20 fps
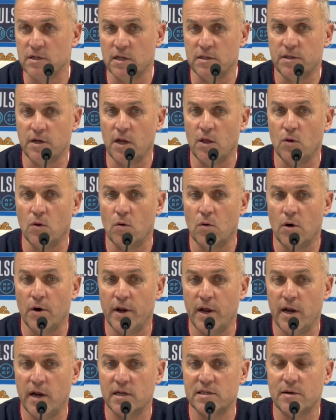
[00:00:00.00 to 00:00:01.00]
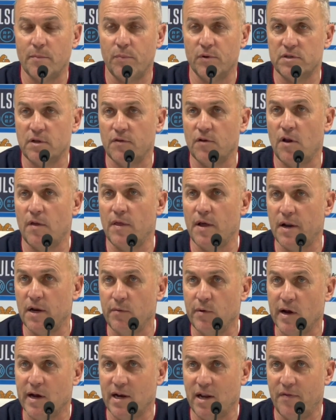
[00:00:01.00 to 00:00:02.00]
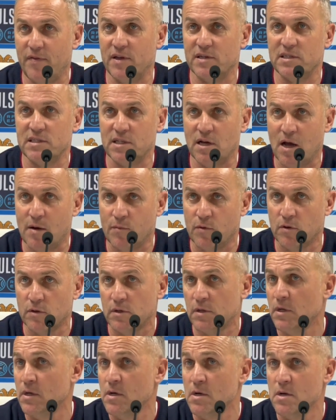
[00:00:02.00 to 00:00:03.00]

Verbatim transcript: Se han traído jugadores en esas posiciones de arriba que necesitamos,